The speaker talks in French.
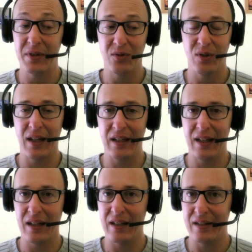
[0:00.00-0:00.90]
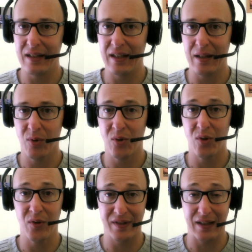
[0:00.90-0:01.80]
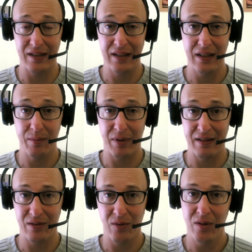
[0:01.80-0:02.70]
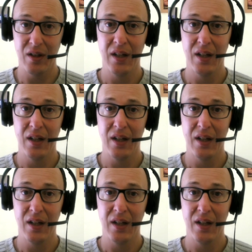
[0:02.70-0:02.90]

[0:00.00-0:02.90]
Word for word: puisque Gaïa est également en 5D hein, à présent,